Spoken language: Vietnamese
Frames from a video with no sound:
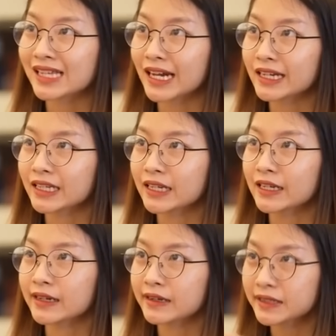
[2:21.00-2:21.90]
giảng dạy
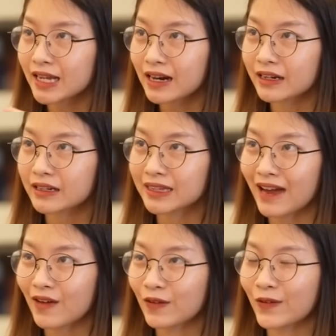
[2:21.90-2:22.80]
thì rất là
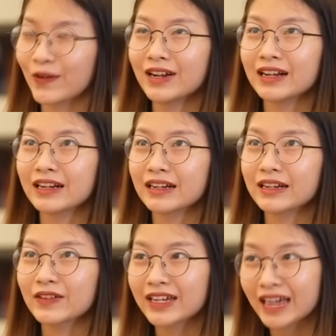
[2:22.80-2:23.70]
tạo
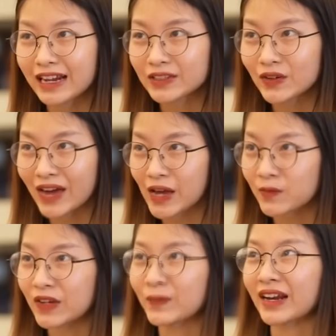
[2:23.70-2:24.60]
điều kiện cho
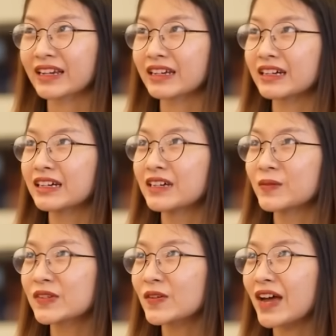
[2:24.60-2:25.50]
em về mặt uh,
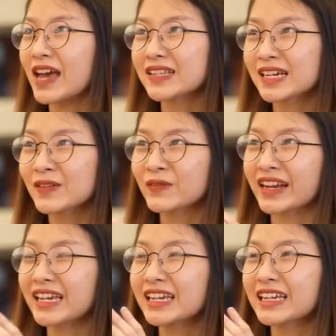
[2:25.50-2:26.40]
ví dụ em sẽ không
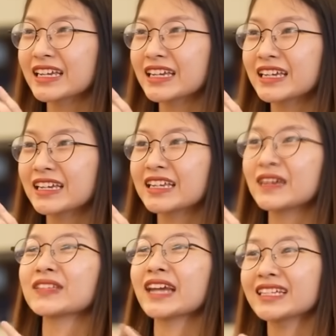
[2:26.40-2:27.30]
phải đi
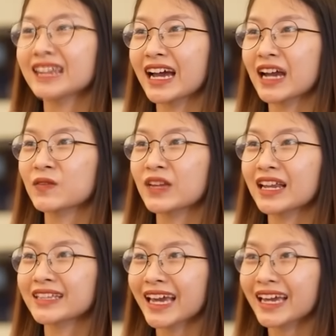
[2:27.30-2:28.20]
điểm danh chẳng hạn vì là